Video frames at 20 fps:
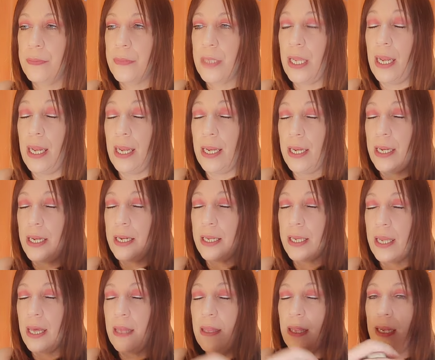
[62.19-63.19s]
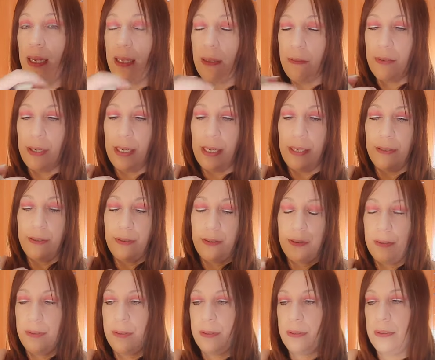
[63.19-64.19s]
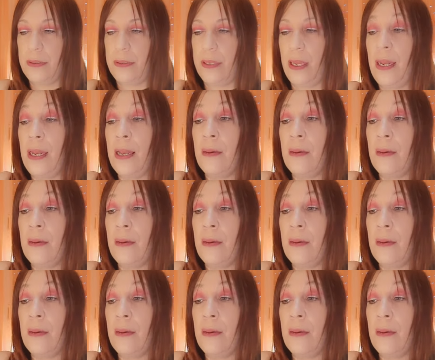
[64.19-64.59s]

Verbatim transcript: en la energía de Libra, en la